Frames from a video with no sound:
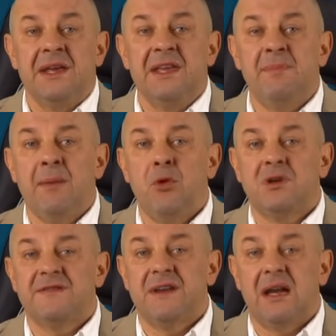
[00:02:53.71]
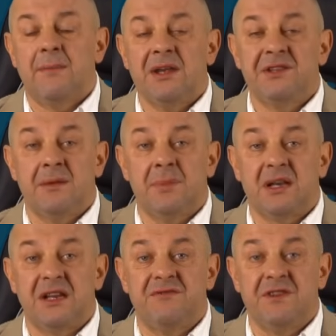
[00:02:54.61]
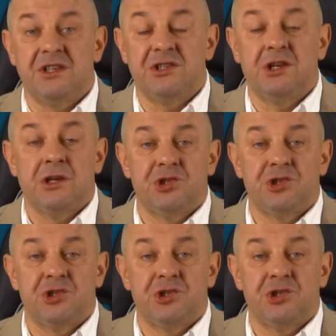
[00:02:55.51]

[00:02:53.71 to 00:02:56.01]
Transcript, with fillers: и помог своей команде обыграть «Витязь»